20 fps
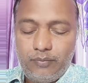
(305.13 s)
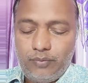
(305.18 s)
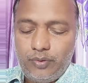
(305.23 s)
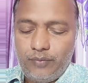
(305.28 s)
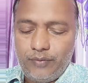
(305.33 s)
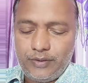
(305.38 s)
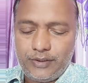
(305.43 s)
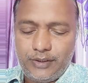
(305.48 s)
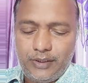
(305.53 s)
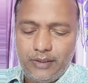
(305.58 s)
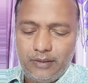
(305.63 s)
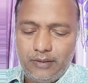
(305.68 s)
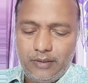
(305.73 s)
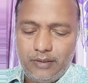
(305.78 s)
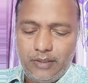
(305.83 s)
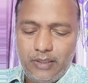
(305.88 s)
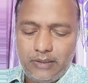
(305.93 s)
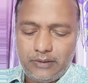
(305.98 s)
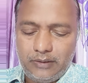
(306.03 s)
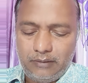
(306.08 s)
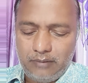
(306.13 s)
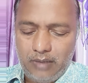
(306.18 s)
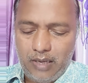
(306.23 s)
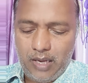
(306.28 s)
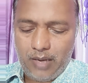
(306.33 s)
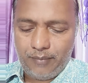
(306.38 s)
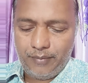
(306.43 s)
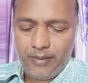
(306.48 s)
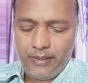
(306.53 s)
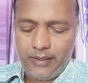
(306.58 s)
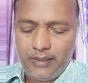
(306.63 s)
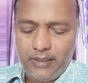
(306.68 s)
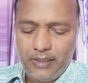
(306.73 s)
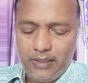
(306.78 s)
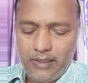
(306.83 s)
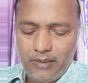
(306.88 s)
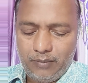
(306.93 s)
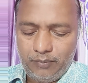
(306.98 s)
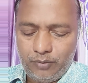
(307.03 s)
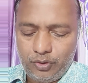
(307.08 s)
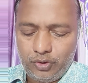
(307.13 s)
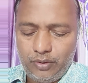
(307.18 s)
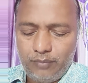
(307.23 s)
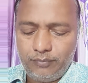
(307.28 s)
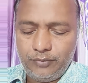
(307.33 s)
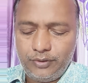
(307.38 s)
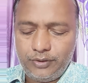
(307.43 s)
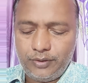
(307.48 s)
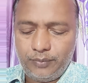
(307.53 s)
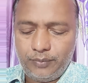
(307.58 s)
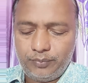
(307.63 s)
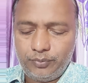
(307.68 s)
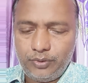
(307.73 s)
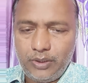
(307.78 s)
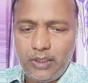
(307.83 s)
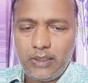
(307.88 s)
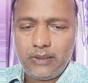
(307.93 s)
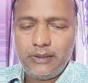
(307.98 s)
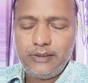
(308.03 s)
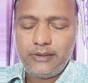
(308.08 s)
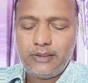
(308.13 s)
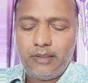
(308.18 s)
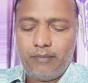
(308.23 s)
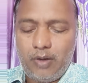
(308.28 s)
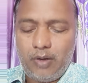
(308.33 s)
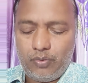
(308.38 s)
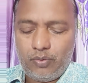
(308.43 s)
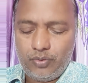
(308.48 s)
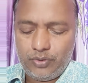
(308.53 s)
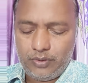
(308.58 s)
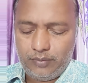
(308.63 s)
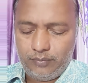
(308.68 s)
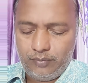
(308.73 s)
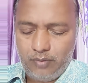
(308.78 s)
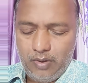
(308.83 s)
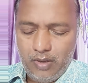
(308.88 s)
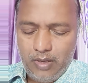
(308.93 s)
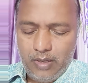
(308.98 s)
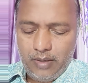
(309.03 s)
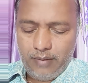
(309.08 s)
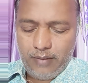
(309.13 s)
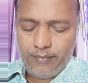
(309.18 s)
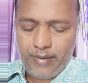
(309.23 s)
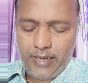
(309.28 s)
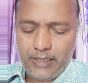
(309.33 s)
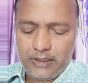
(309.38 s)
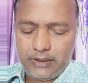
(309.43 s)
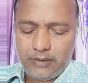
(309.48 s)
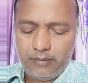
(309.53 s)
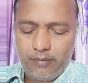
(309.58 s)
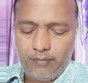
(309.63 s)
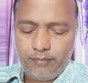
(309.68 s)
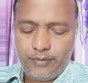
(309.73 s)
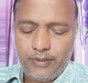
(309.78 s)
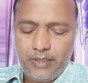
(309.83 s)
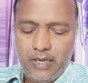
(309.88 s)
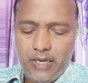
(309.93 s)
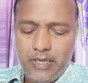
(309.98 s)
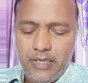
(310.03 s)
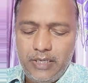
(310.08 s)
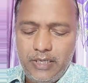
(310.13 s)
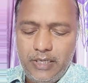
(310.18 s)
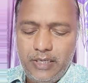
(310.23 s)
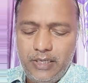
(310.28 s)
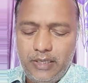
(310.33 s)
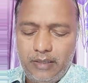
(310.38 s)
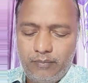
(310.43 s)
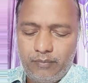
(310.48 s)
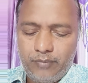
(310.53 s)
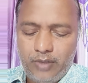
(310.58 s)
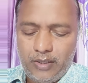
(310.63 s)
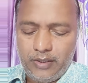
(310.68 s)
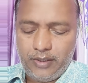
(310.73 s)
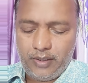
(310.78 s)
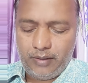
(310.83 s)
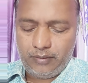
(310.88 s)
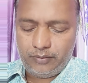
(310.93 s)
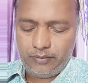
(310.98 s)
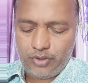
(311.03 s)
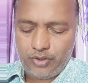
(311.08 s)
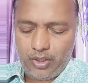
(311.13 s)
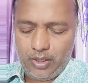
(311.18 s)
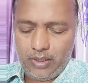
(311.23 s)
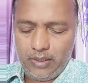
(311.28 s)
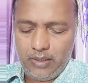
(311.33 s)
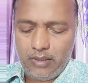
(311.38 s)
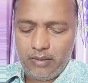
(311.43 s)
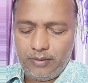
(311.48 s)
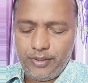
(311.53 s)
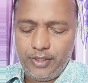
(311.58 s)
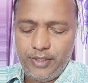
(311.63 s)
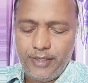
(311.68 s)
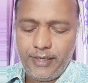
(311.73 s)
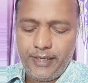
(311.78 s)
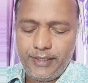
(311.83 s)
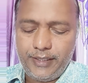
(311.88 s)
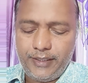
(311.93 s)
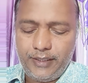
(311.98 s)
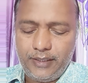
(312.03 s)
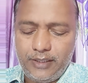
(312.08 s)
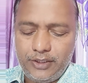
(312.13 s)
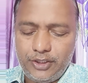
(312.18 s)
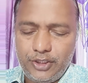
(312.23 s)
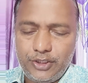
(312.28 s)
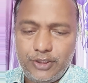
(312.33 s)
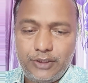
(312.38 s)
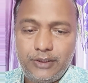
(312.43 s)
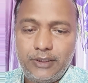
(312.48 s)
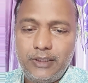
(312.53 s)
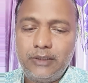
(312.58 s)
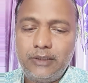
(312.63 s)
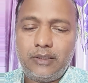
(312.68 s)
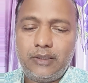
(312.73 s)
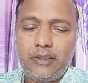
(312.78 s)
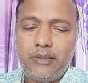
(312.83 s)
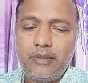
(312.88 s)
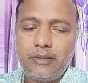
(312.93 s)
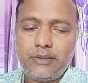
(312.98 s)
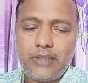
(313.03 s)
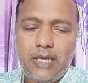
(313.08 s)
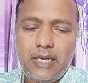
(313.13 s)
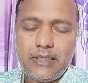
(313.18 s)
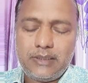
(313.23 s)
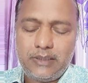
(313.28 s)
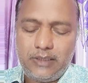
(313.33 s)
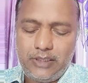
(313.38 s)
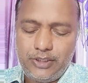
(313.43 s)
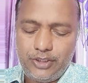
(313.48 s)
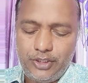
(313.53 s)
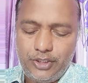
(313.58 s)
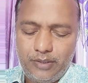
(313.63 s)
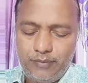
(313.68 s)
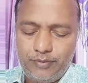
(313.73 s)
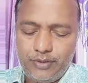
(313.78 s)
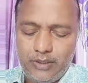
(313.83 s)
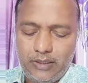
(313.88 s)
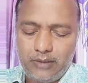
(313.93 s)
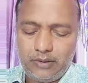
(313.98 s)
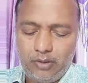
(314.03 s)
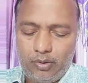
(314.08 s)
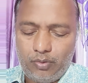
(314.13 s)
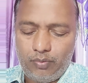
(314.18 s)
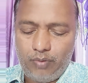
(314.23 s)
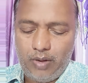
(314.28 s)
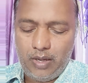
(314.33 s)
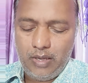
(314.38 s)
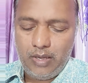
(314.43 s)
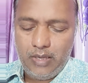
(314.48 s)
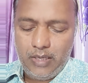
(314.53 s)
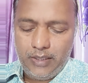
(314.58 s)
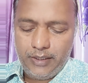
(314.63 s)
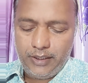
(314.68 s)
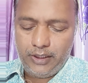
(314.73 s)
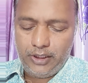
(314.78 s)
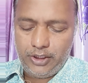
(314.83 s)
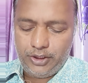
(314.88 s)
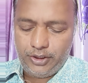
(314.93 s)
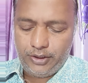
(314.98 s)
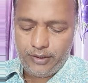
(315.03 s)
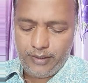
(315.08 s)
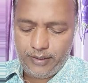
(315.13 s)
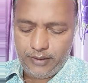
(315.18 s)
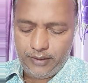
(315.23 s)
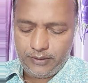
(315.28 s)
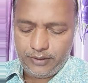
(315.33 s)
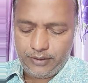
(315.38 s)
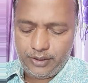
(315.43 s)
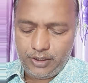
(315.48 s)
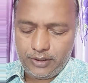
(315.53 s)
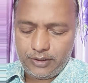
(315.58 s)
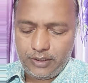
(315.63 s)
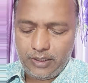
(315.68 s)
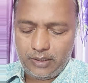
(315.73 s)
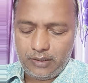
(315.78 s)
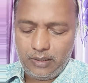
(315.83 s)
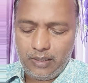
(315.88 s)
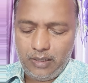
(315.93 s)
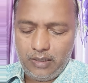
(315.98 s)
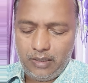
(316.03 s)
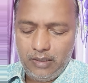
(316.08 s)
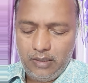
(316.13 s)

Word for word: ఉర్వశి అసలు ఆమె ఇంకా మొత్తం చెప్తున్నా కదా ఈ సినిమా కోసం మ్యాక్సిమం అన్నీ అంటే చాలా డెడికేటెడ్గా చేసింది ఇంత సాహసంగా చేయడం చాలా తక్కువ ఇంగ్లీష్ హీరోయిన్స్ చేసినట్టుగా